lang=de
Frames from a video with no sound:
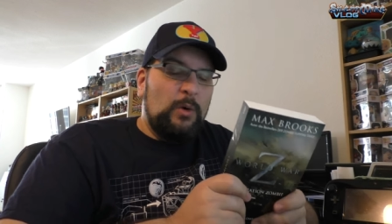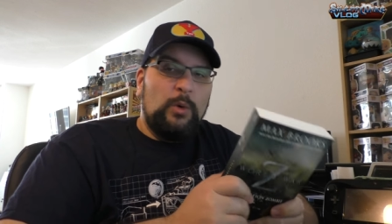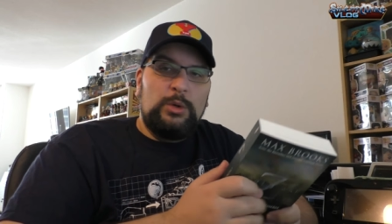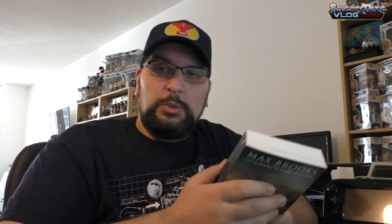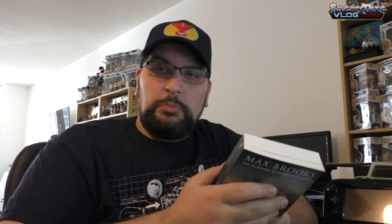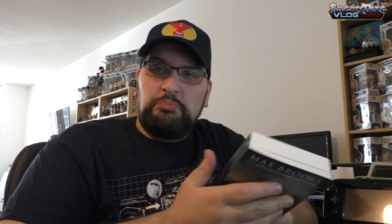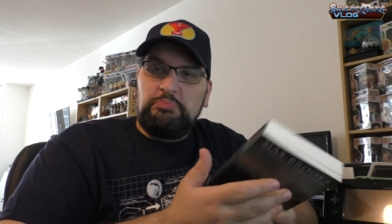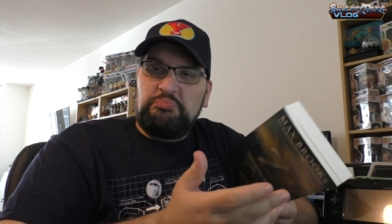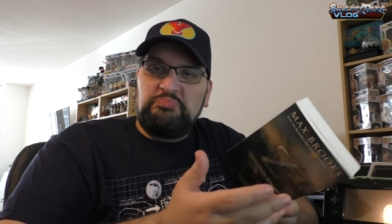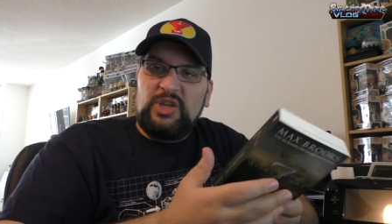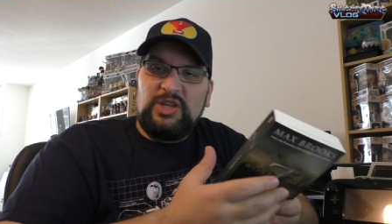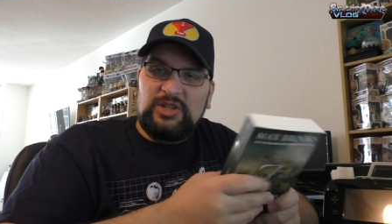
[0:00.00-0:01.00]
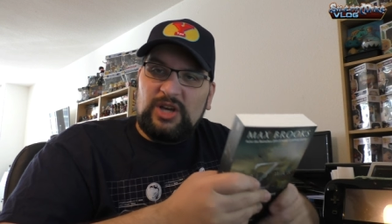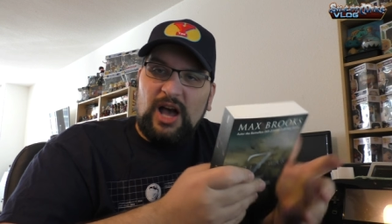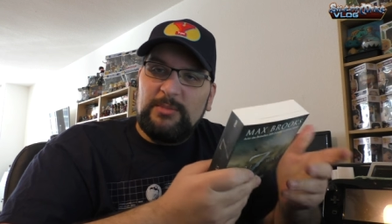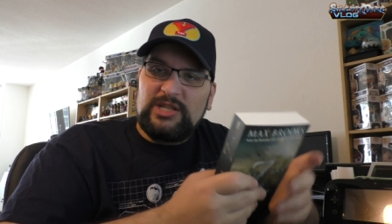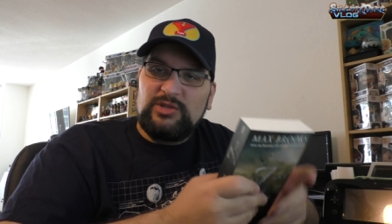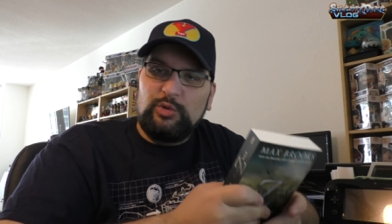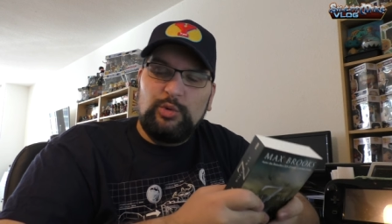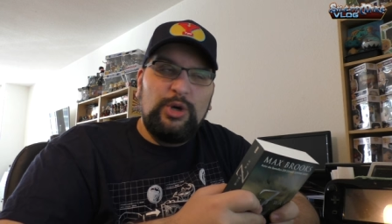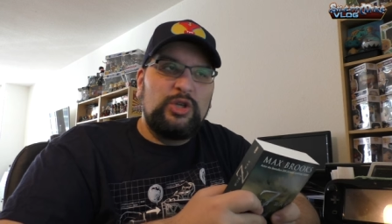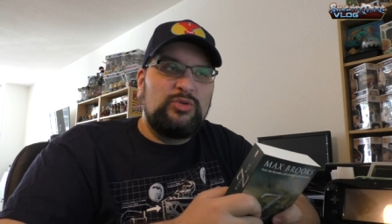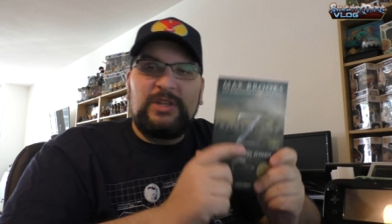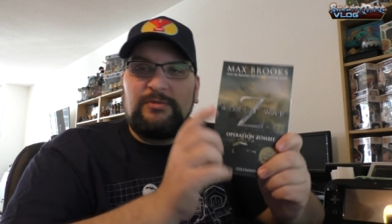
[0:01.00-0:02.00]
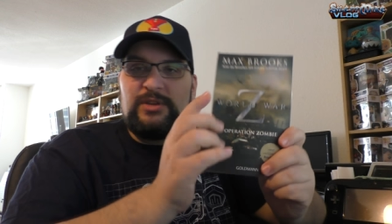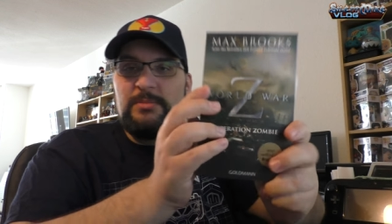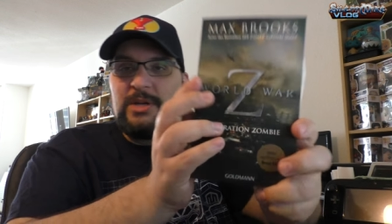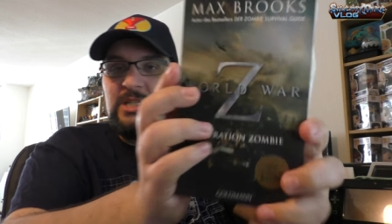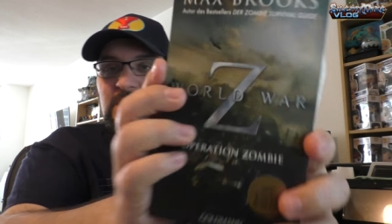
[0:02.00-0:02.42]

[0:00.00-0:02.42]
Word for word: Und ich kram da so durch. Da fiel mir